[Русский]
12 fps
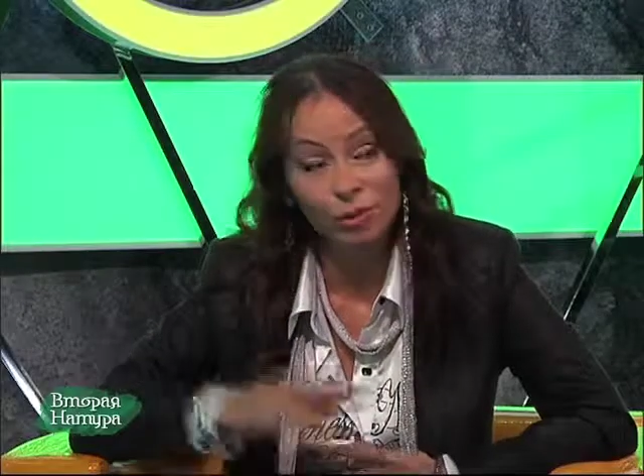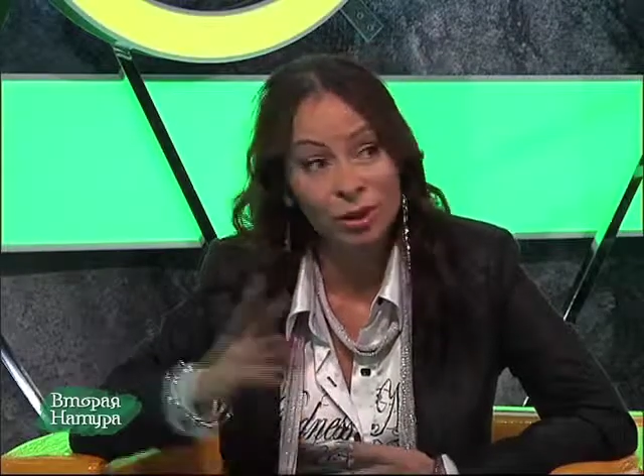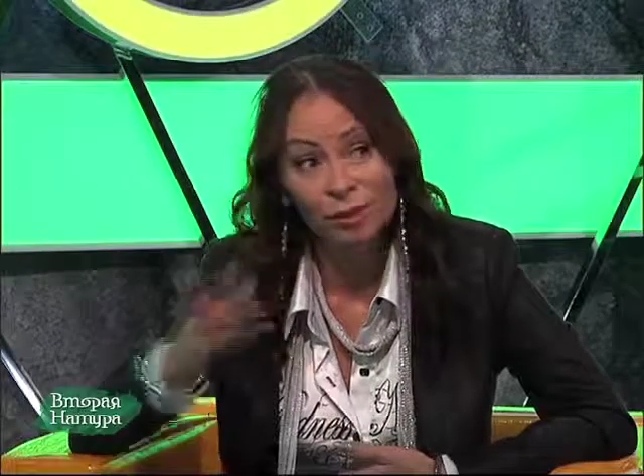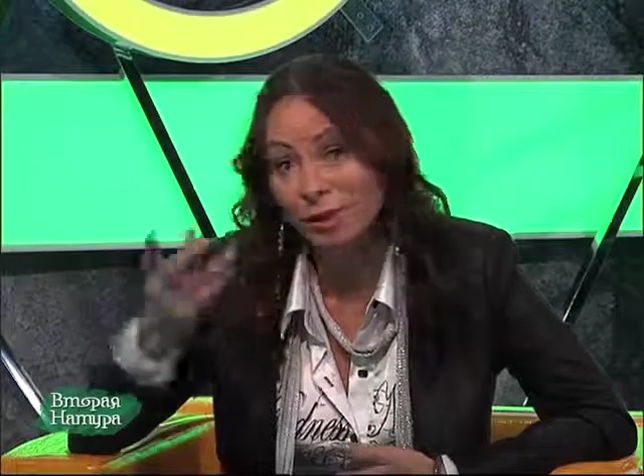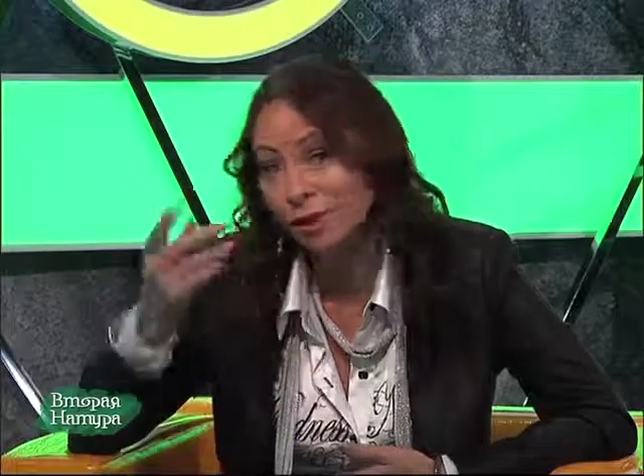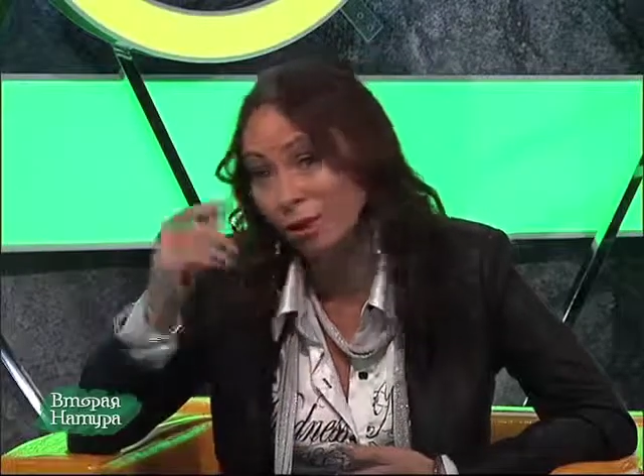У меня
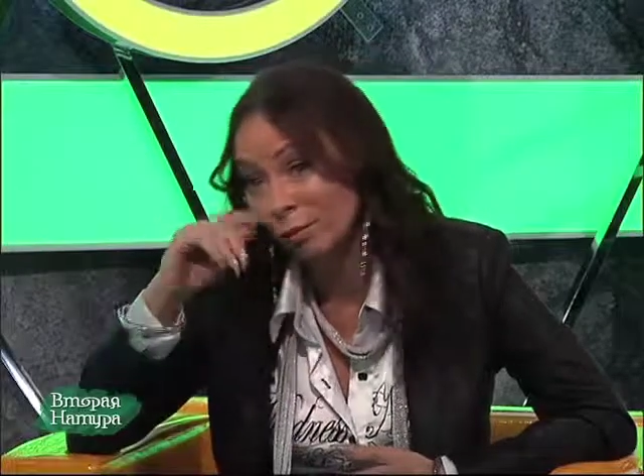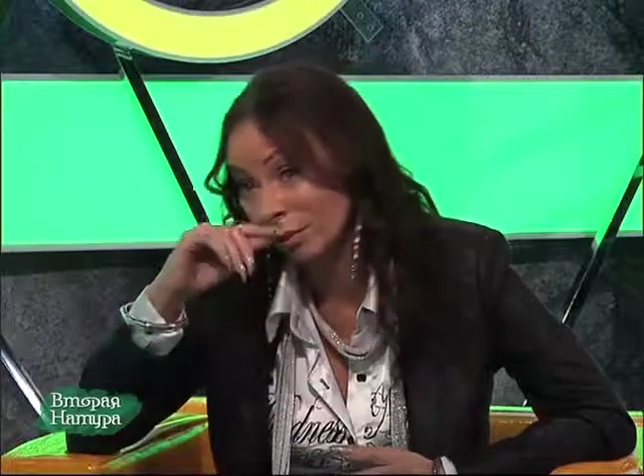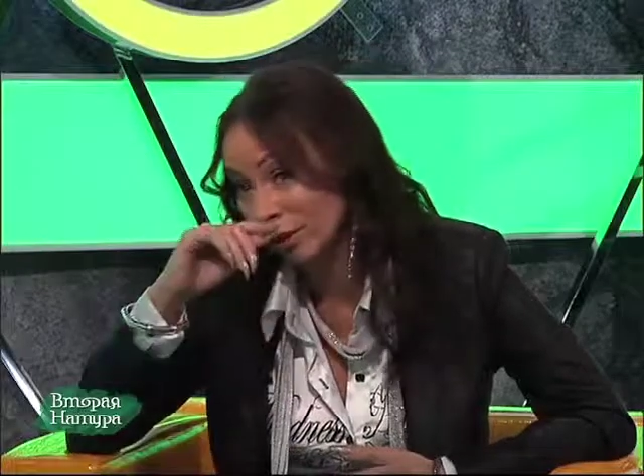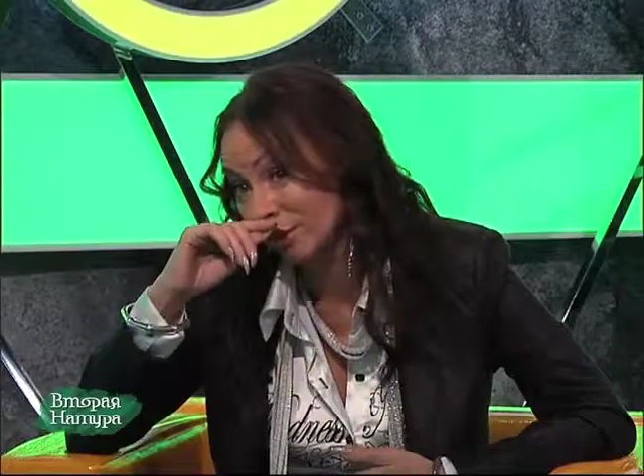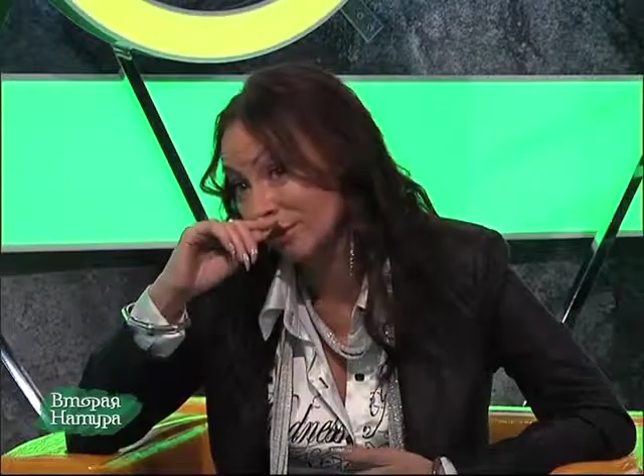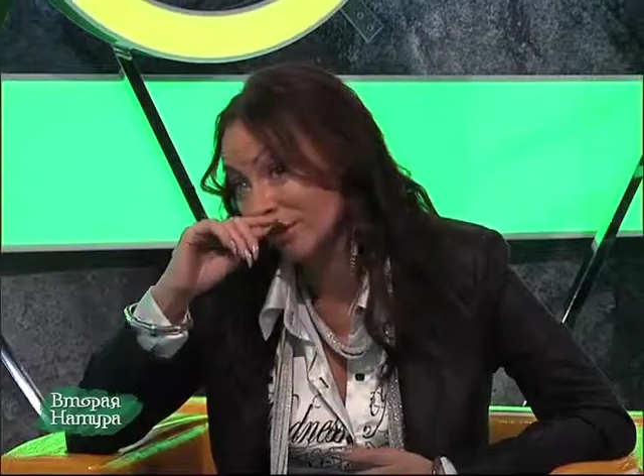есть песня об
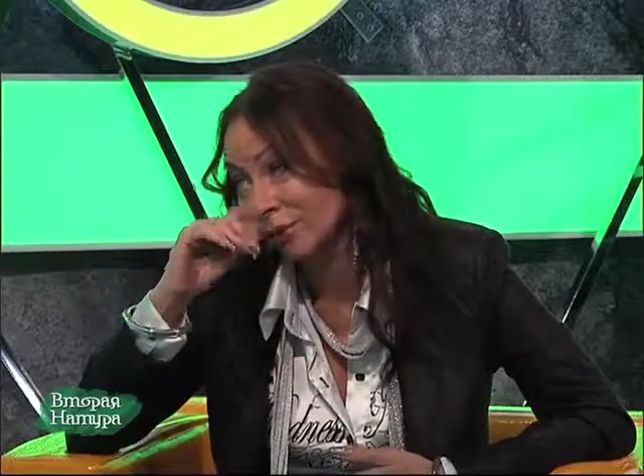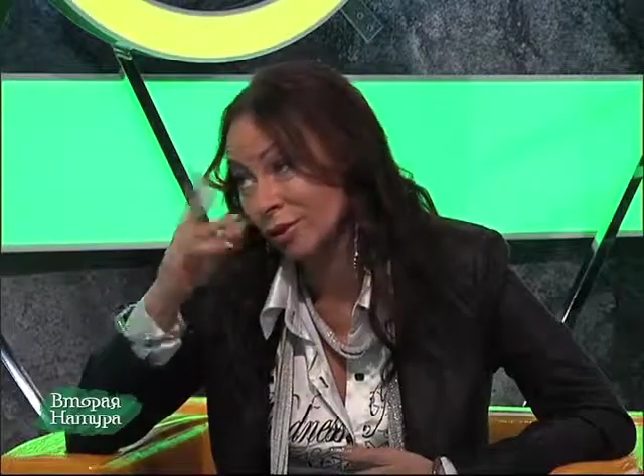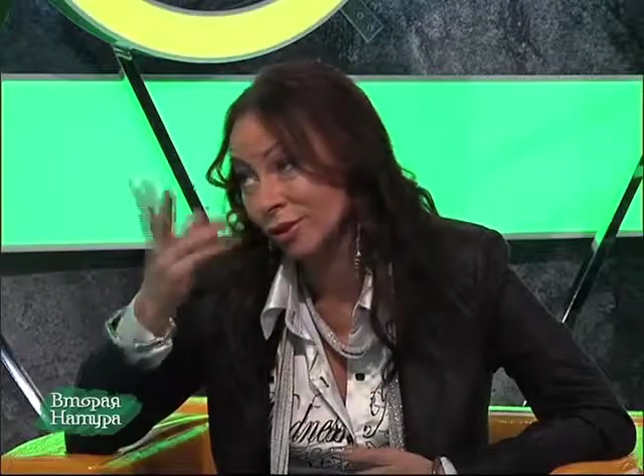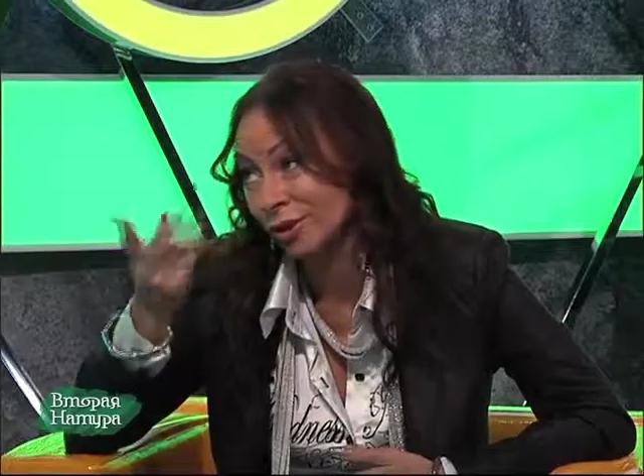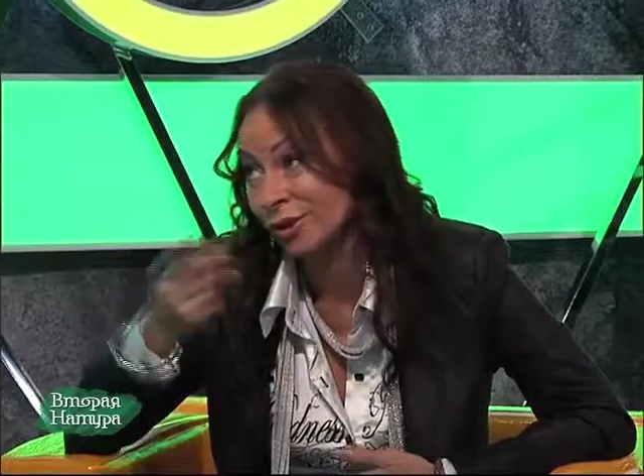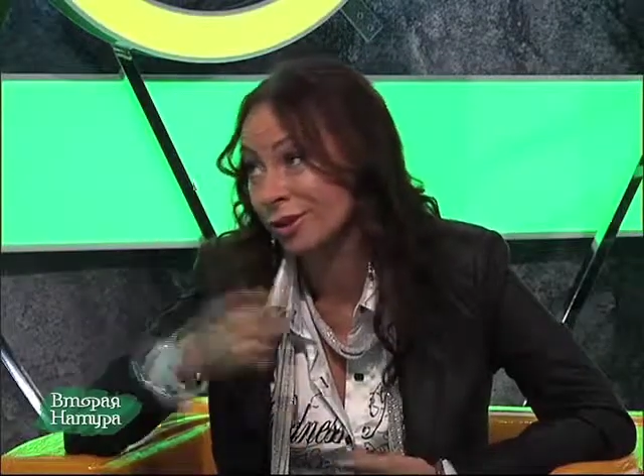этом, я
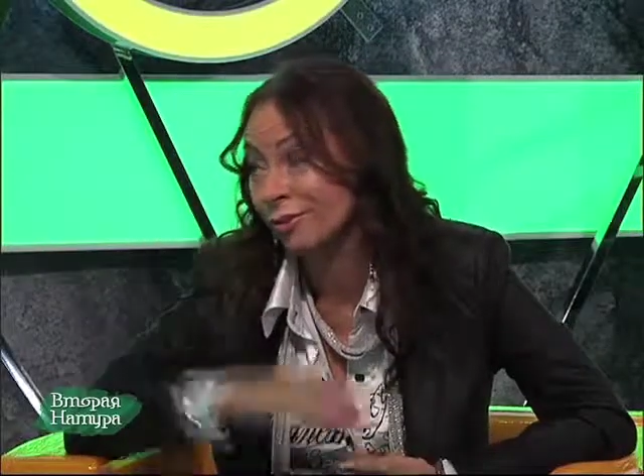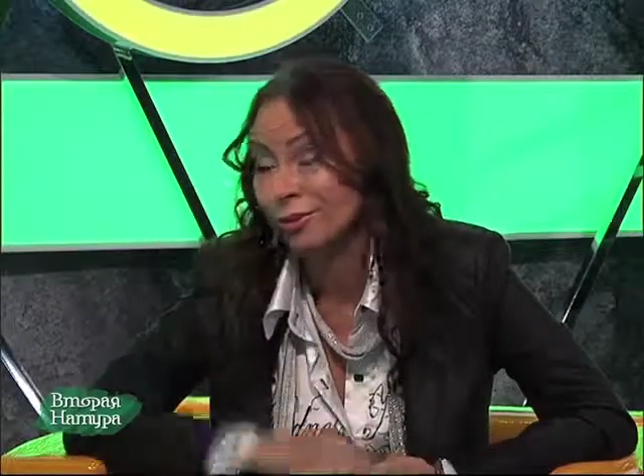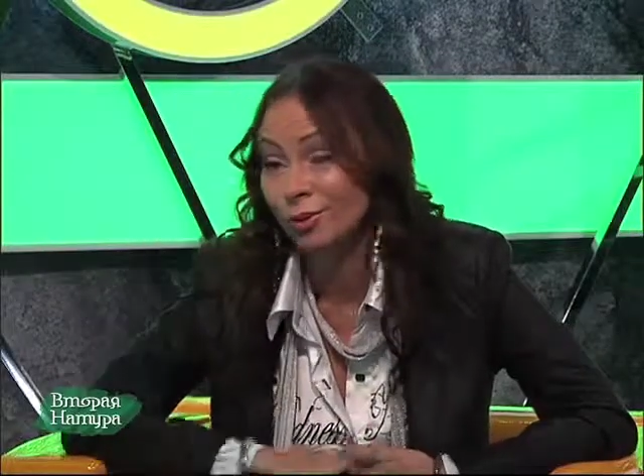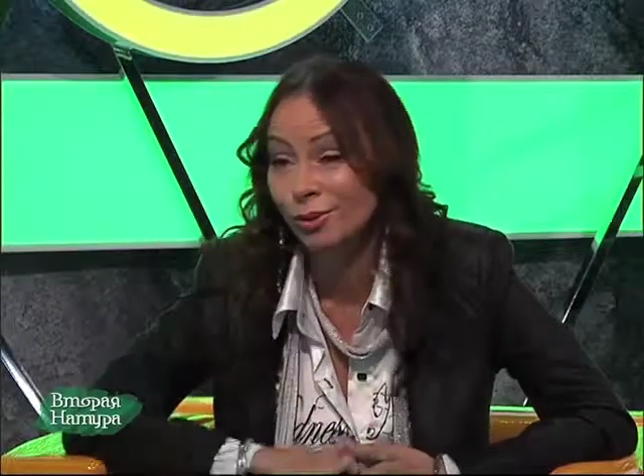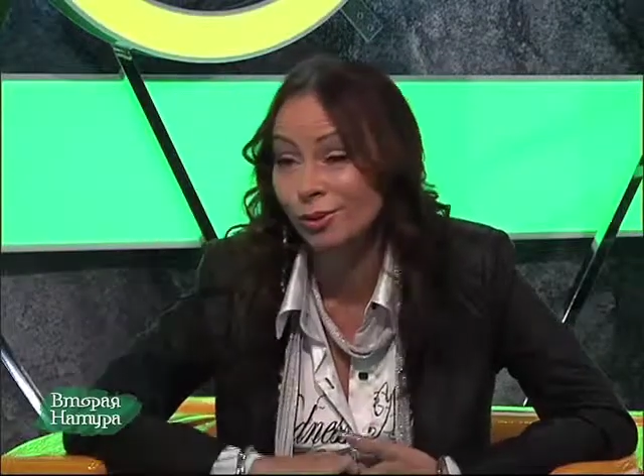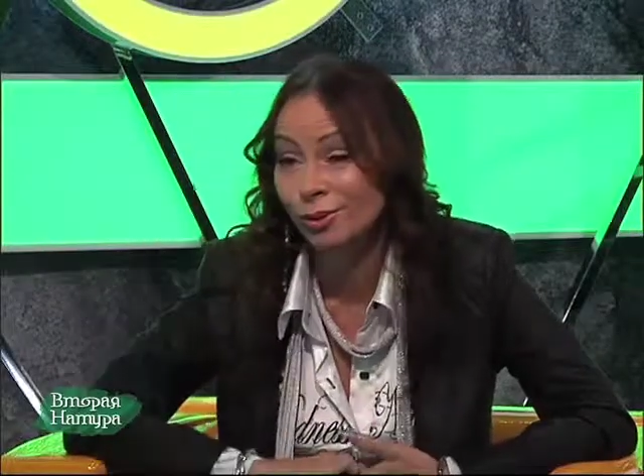очень хотел бы ее